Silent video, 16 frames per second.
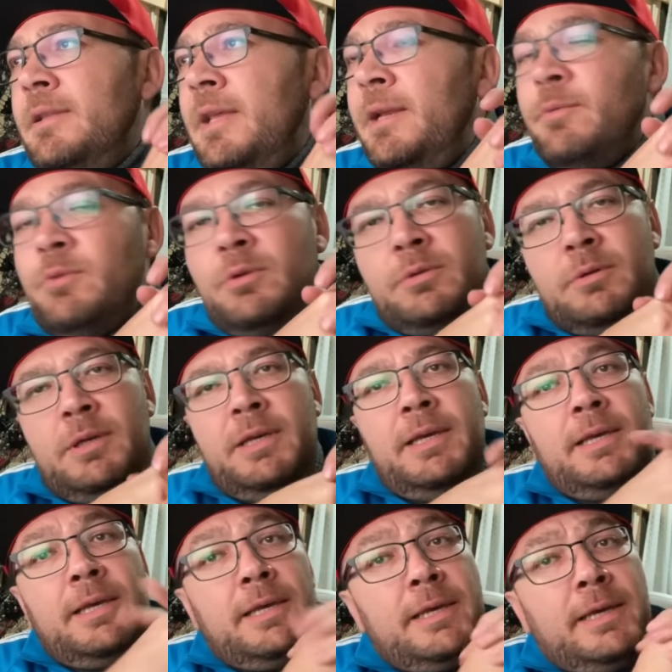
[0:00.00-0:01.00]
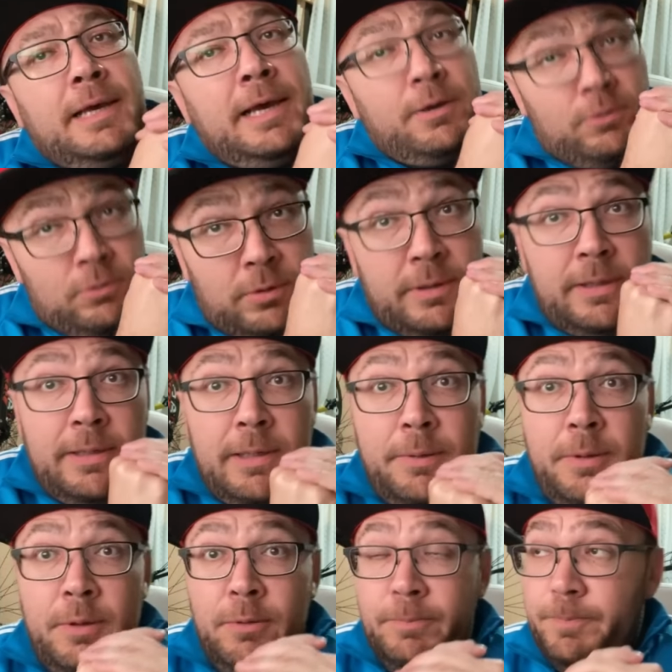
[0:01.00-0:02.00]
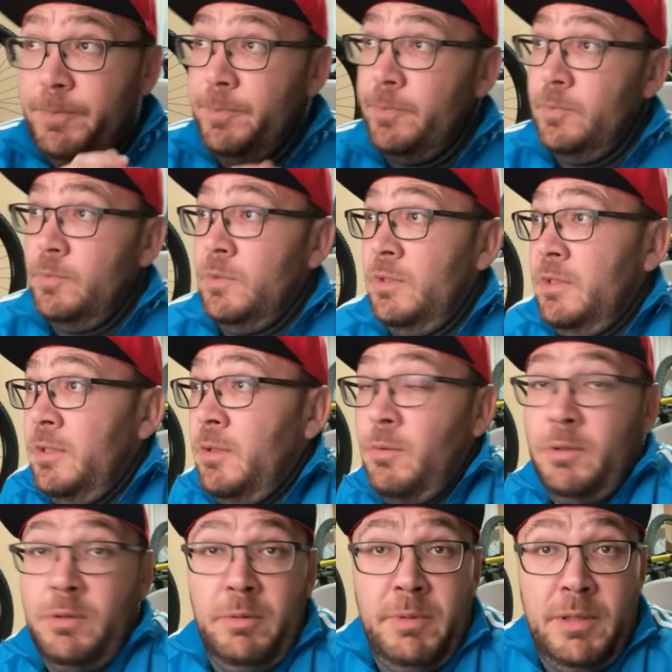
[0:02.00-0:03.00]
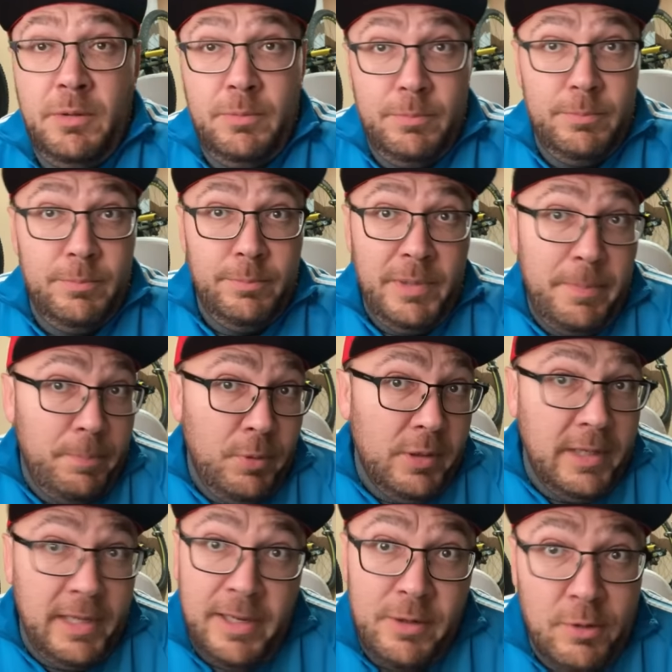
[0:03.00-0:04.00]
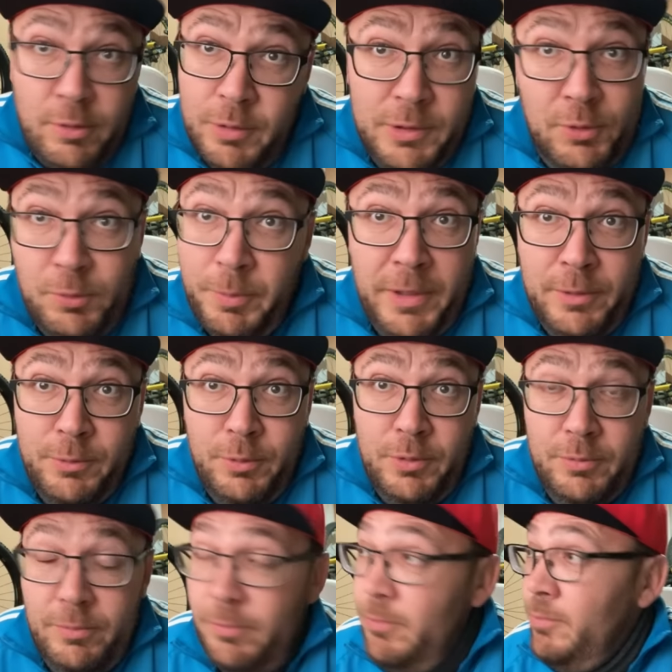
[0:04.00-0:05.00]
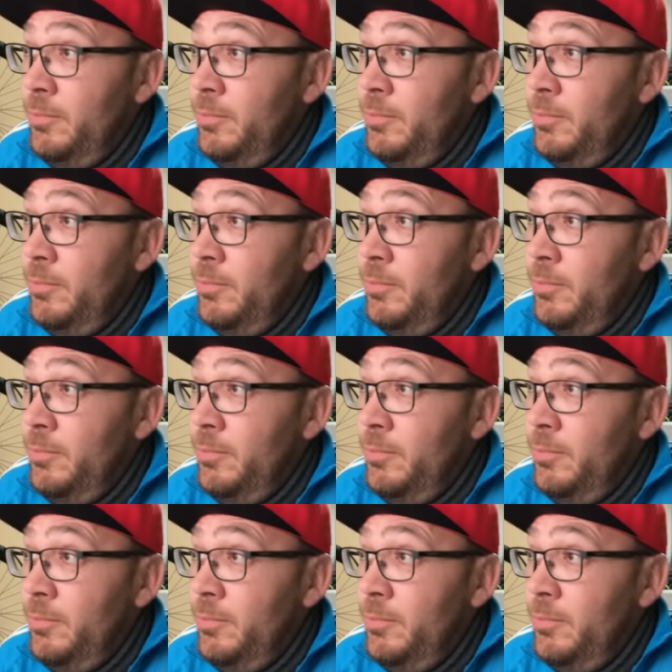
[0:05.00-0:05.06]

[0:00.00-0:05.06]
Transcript: Tenemos eh, ángulo de dirección 64,5. ¿Ves por qué no es super enduro?